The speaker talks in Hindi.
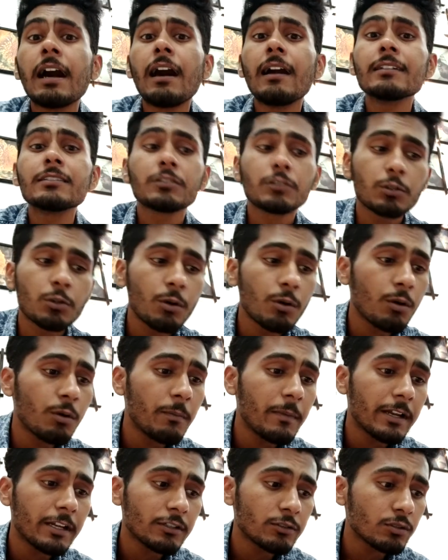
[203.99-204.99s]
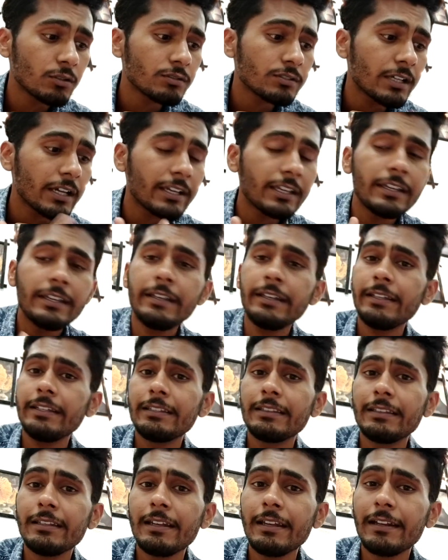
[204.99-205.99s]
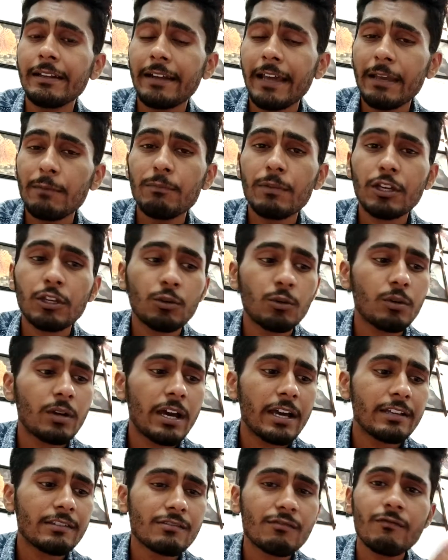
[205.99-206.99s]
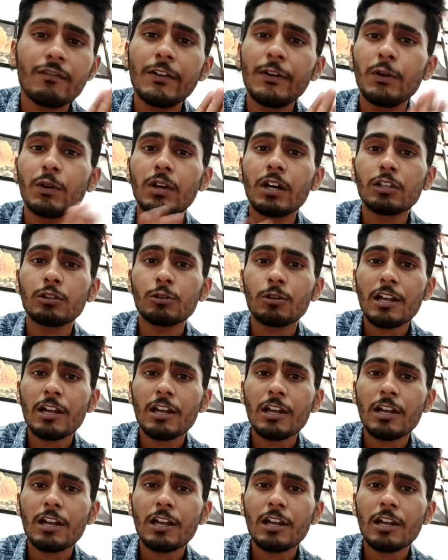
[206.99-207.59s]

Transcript: आज तो मैंने सोचा कि इतने टाइम में क्यों ना इस वीडियो का